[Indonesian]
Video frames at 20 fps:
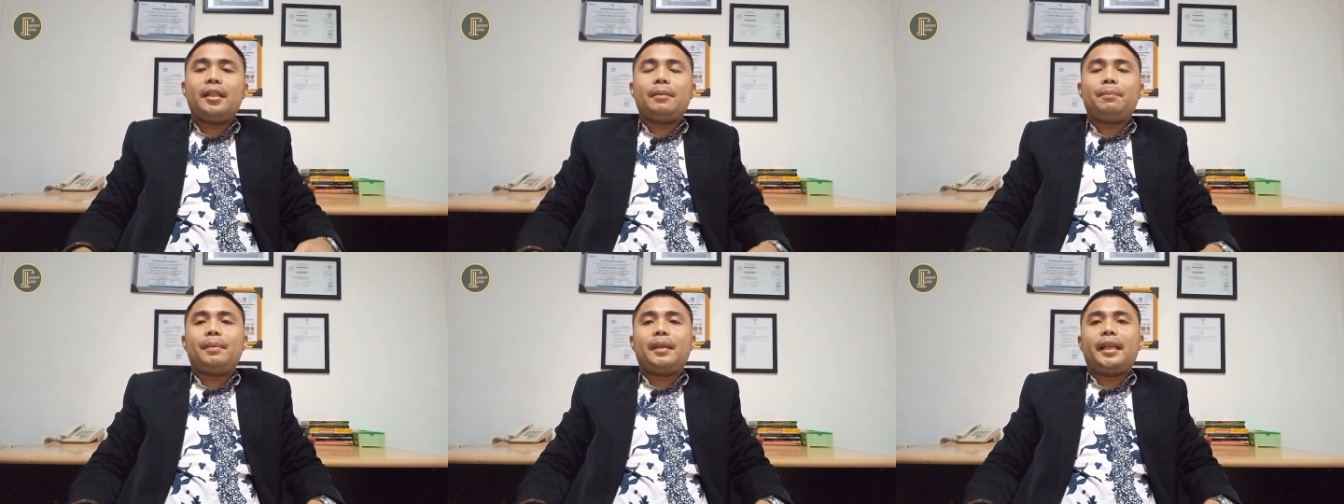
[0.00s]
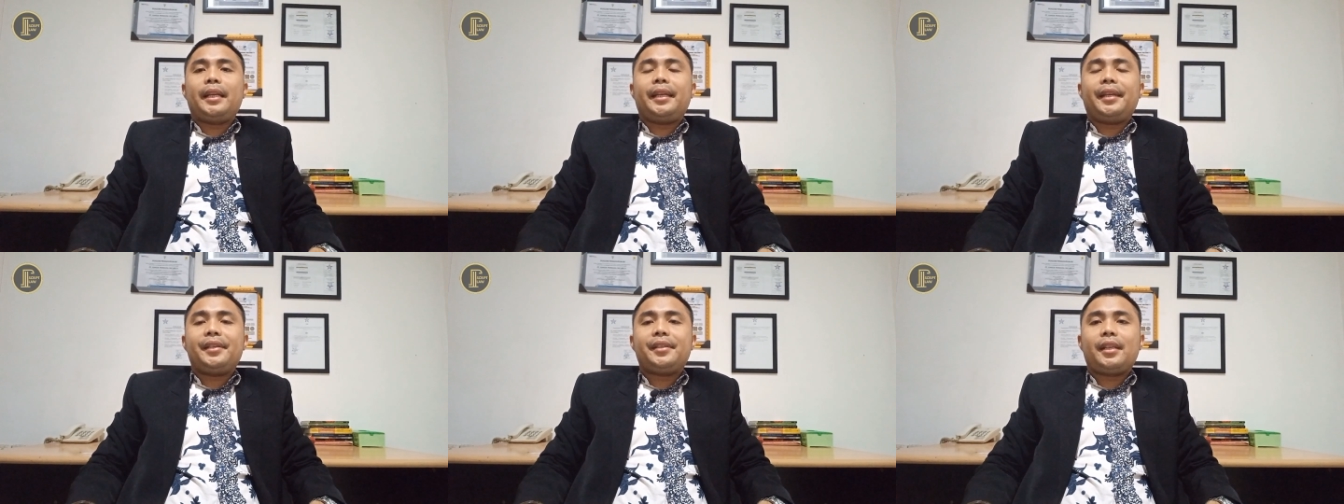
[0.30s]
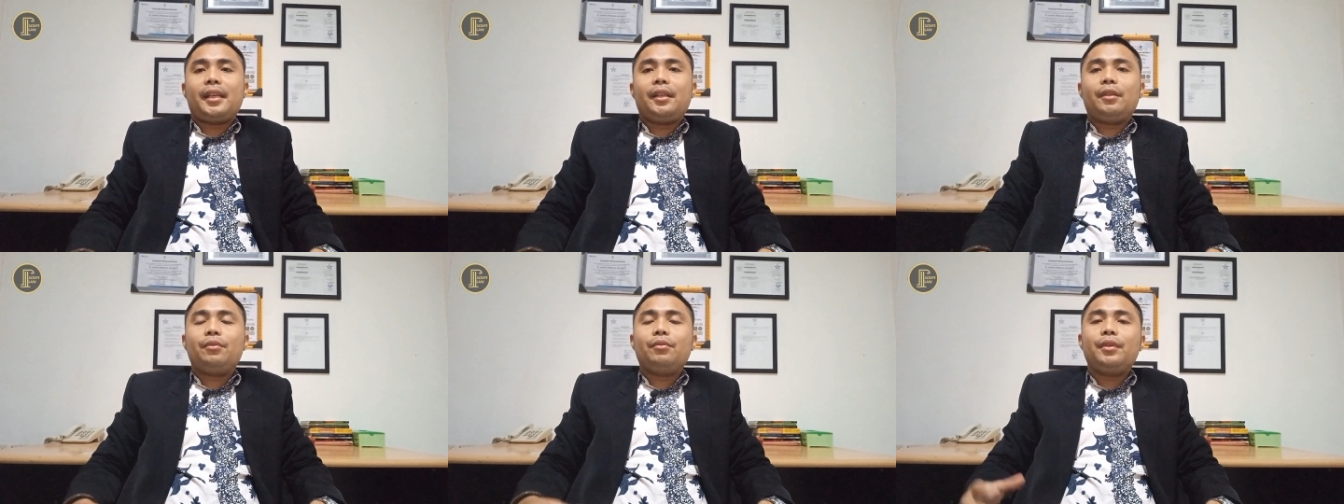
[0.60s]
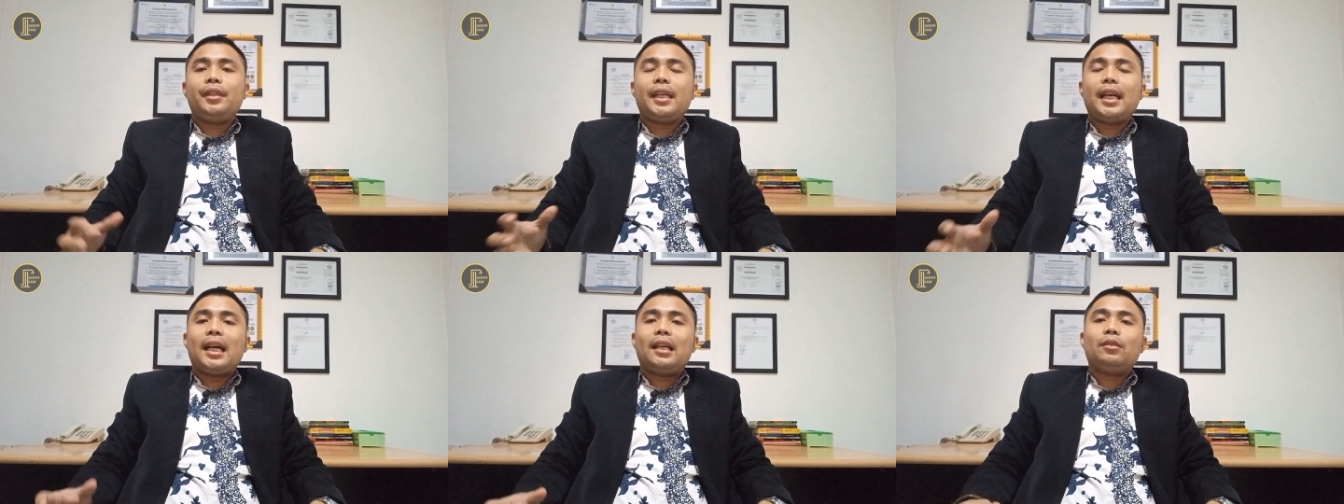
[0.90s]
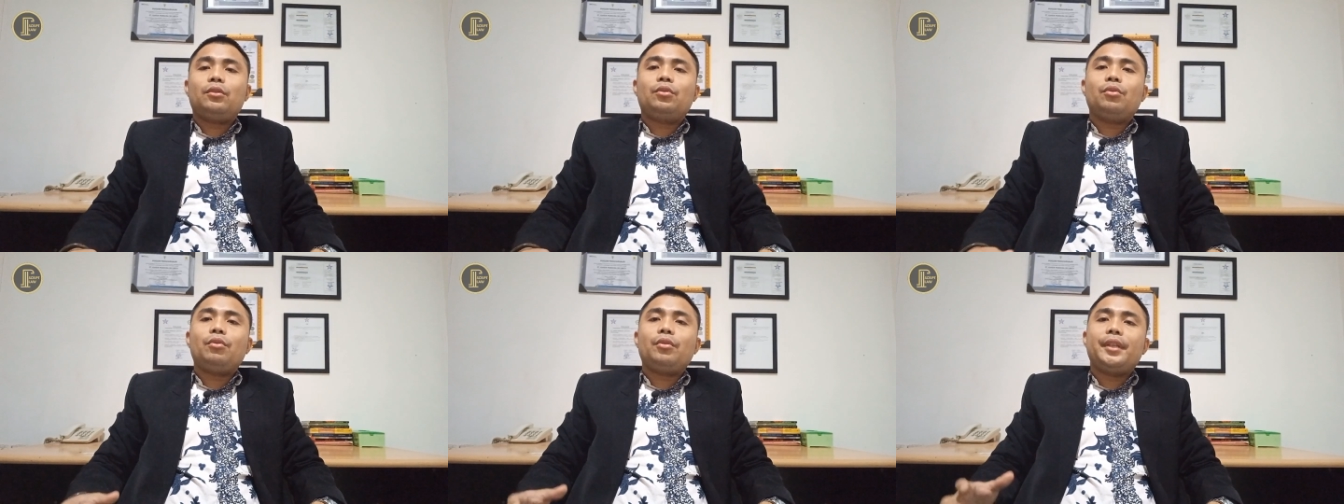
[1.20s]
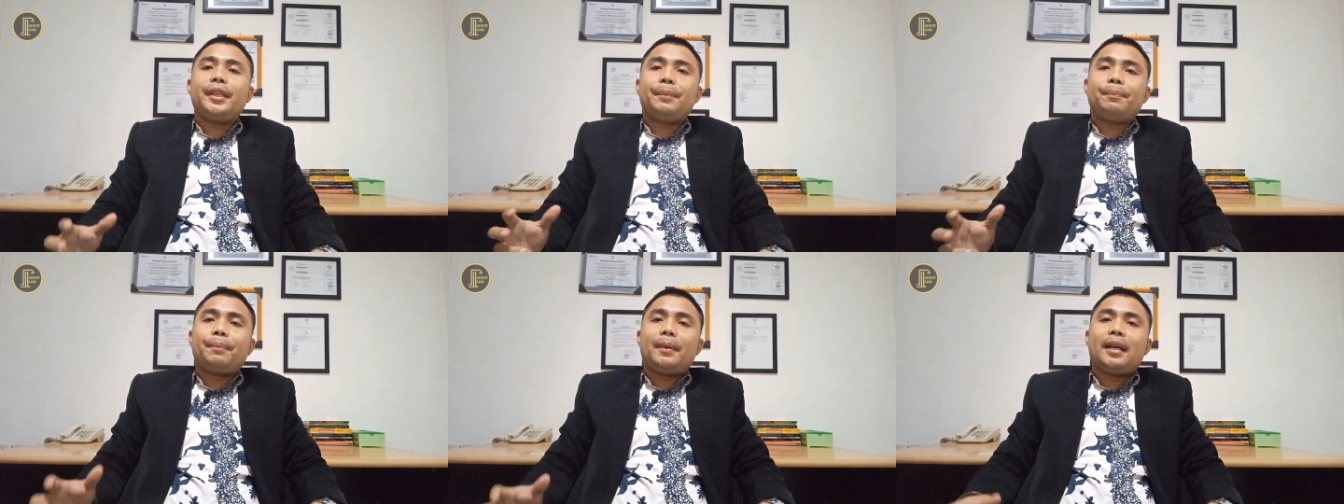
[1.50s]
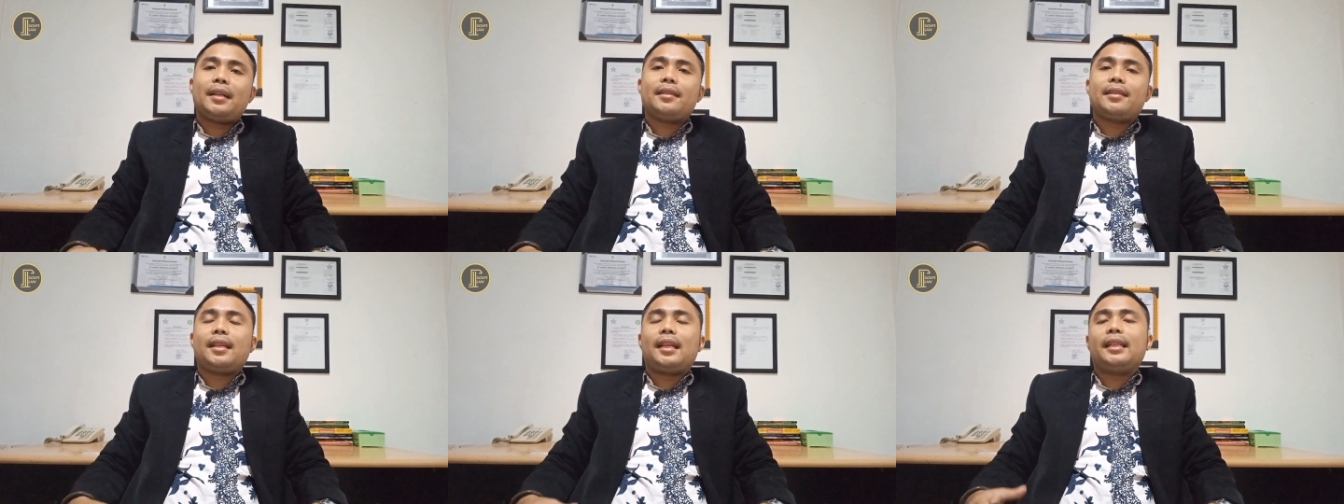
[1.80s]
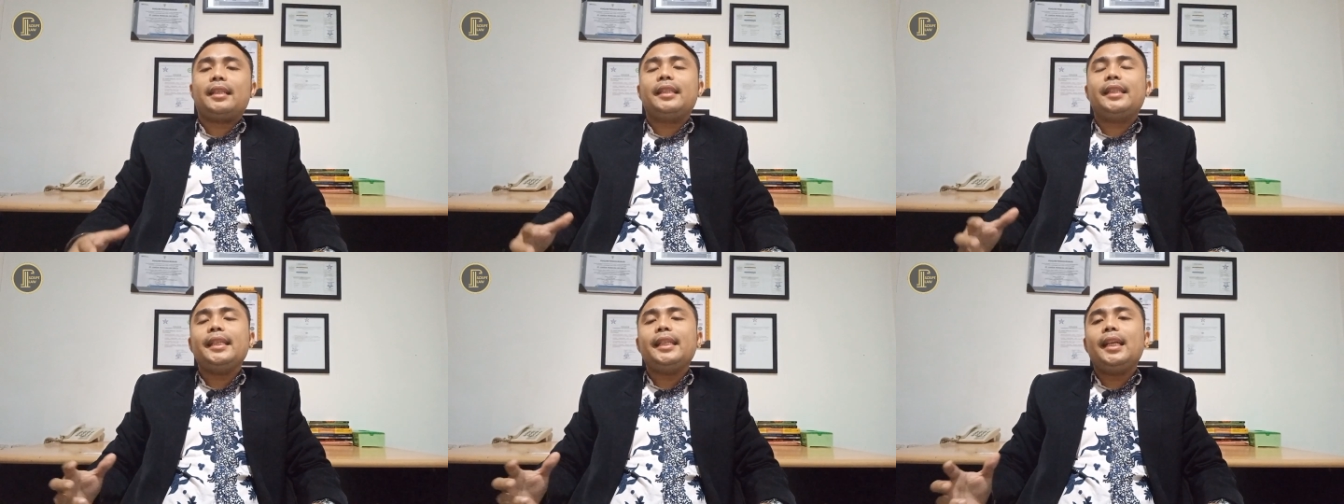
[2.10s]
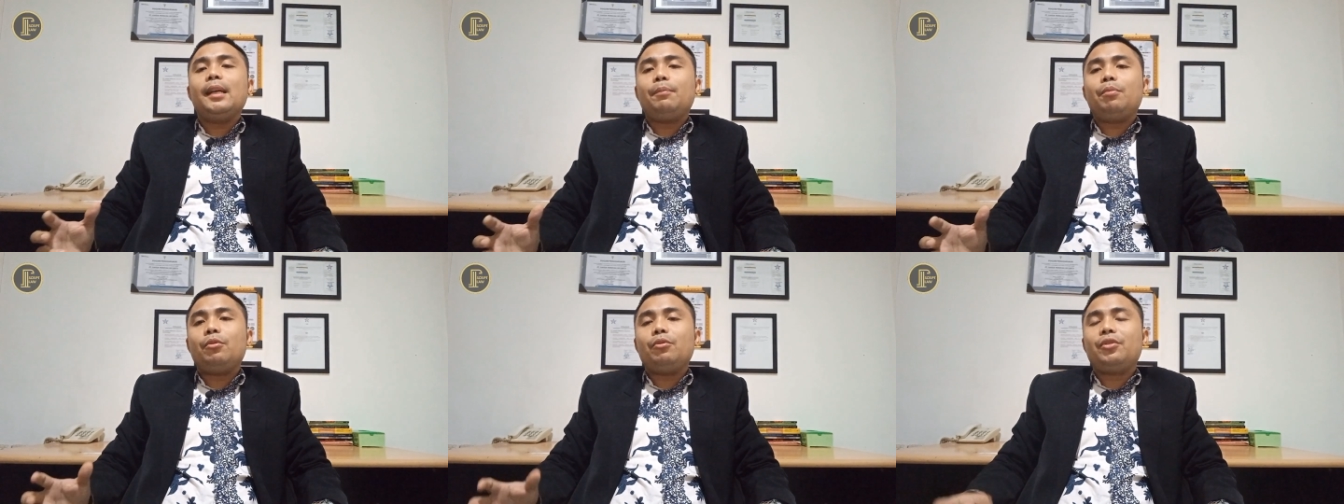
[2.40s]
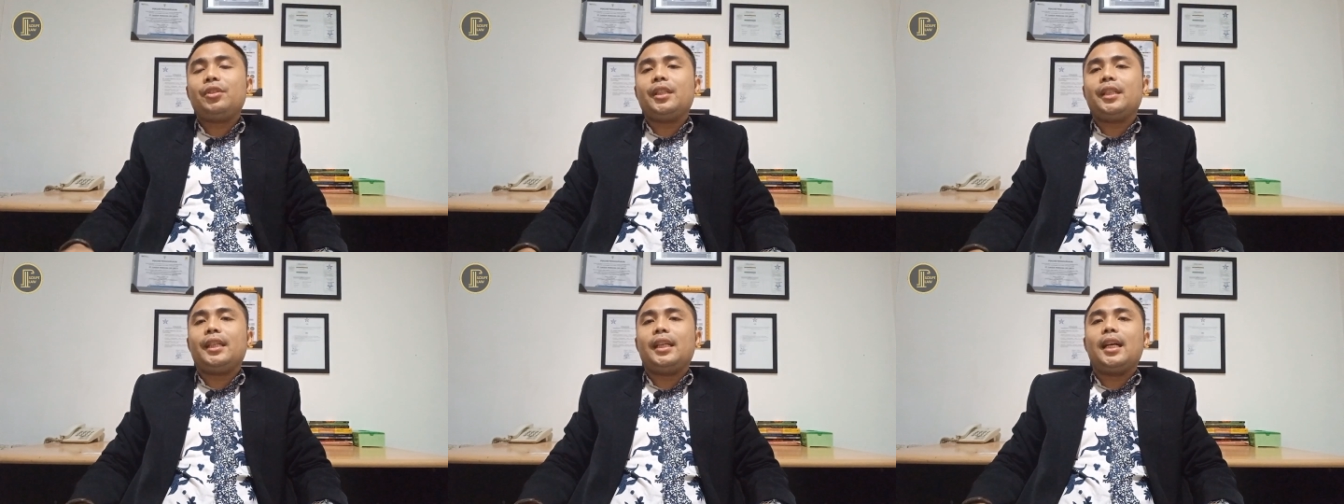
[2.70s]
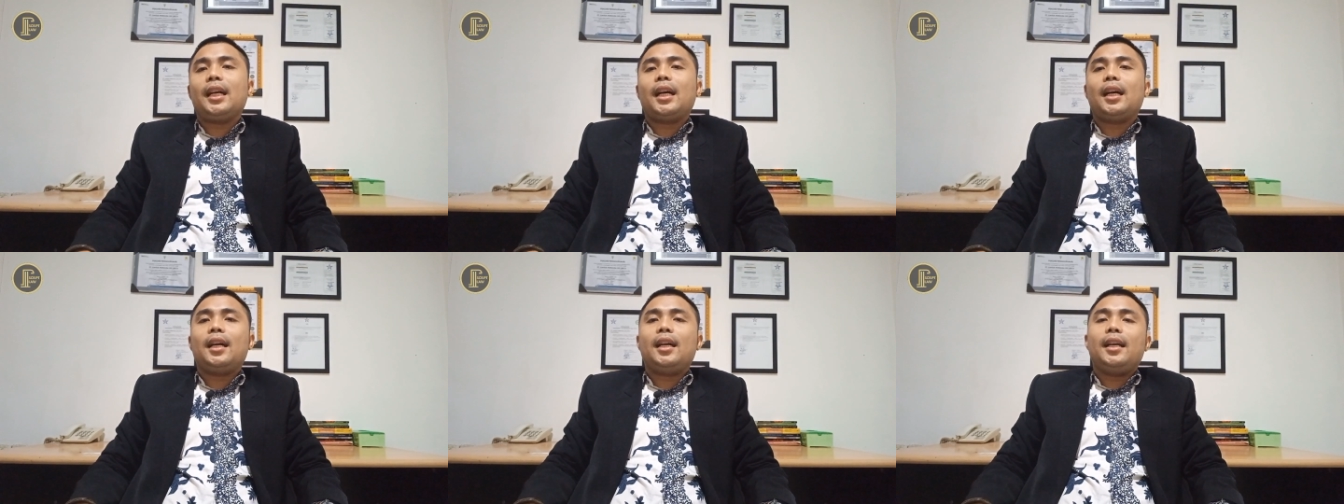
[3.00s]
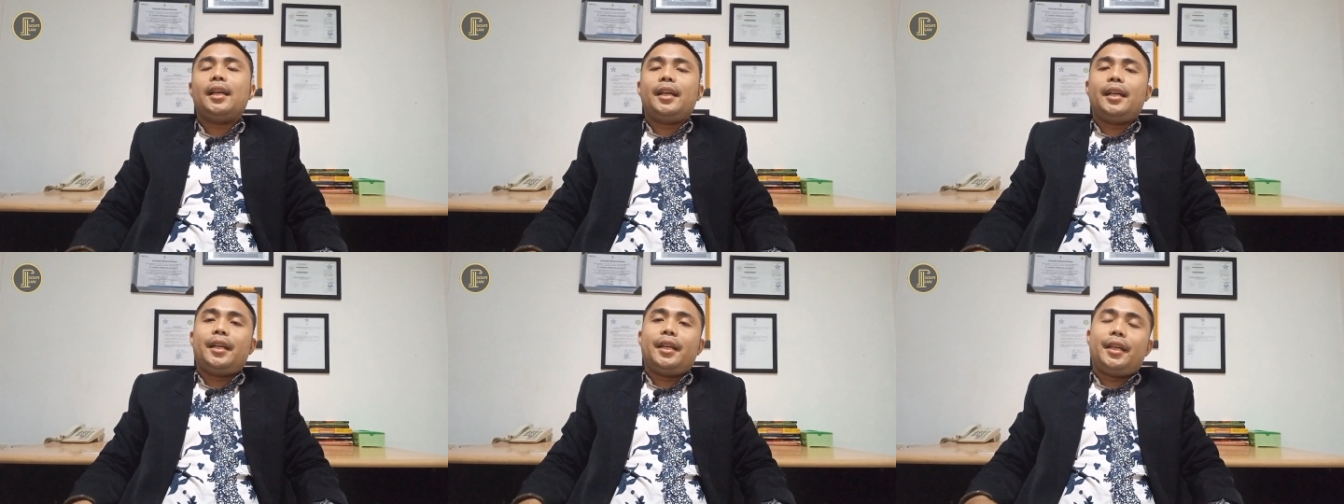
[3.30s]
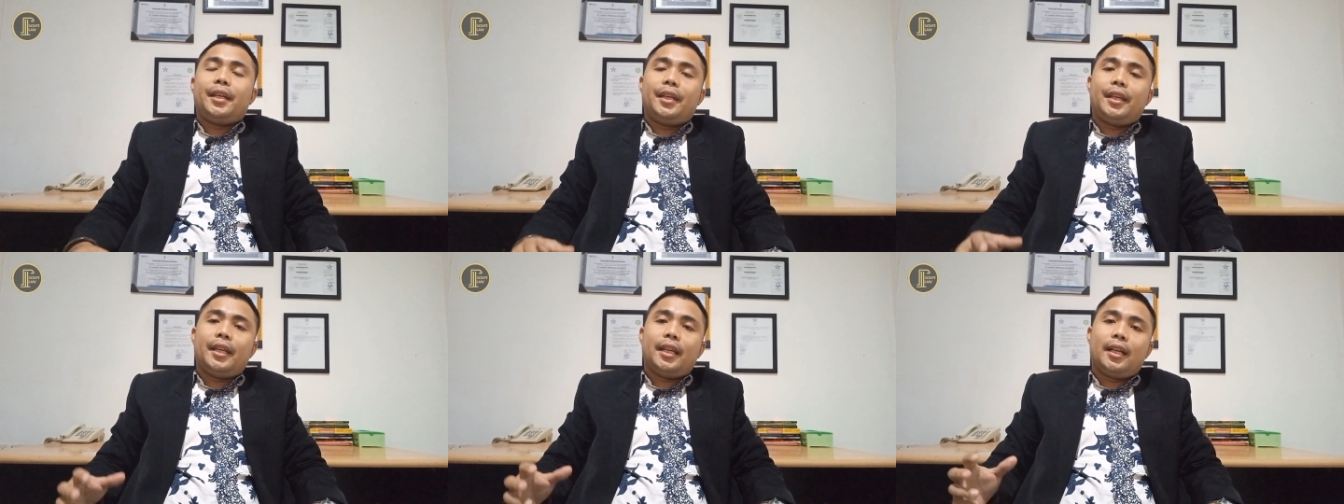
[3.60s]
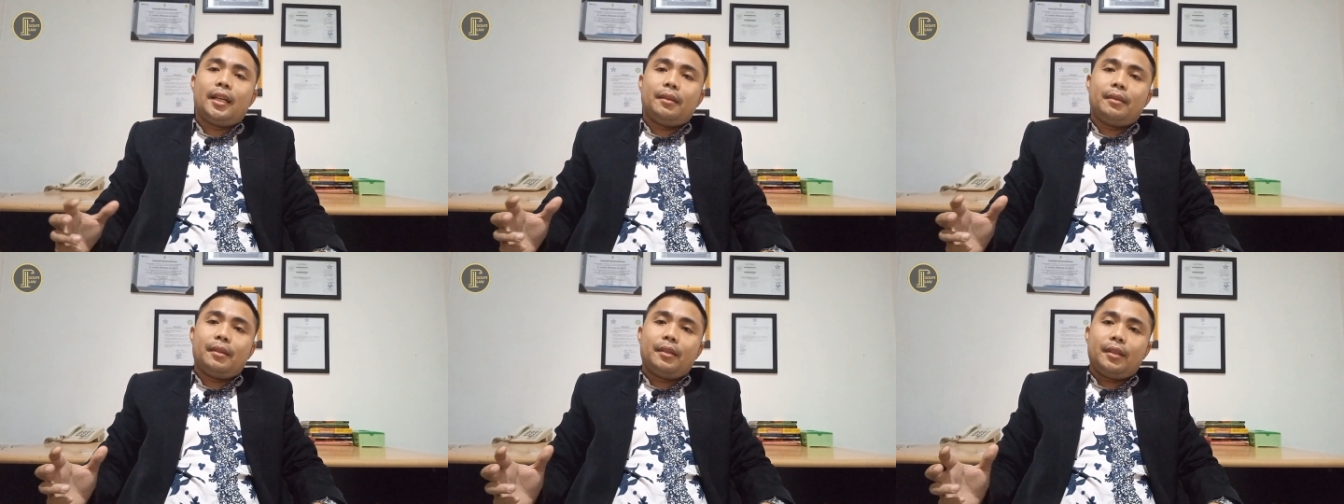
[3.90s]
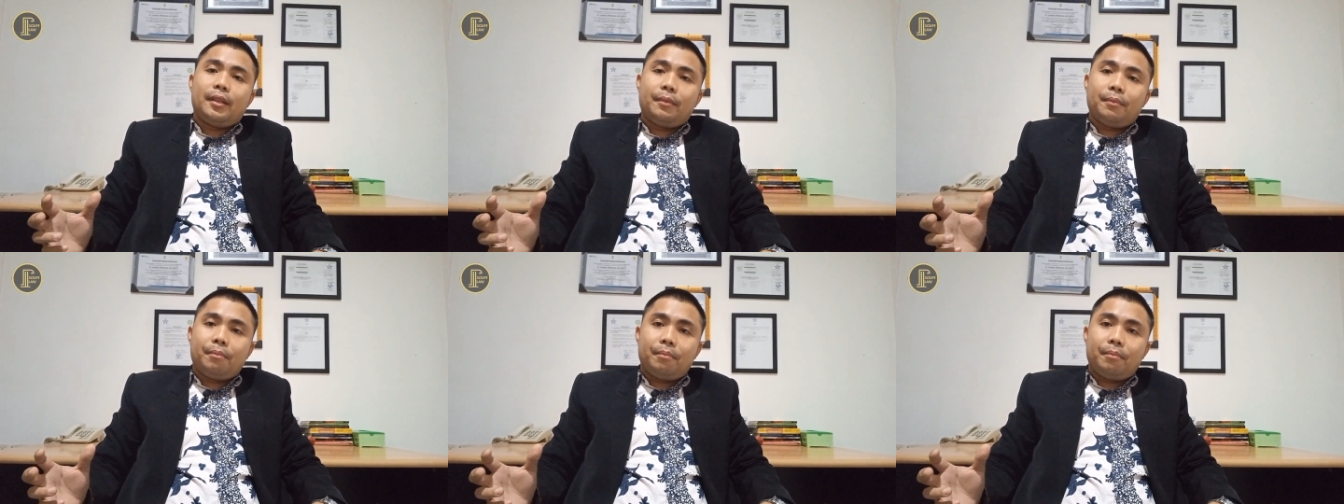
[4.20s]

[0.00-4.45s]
kepala desa itu diatur di pasal 33 yang